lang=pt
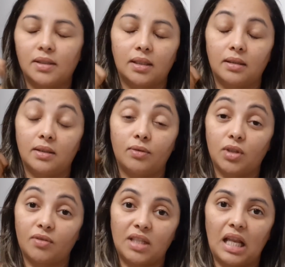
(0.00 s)
se
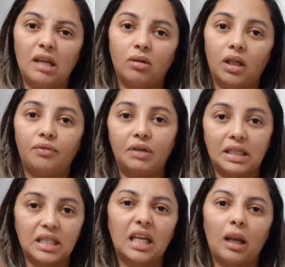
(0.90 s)
você fizer líquido, ele fica
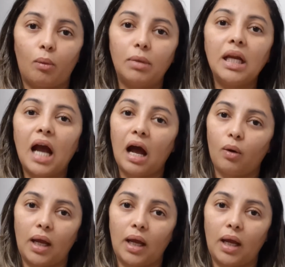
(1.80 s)
assim que nem um mingau.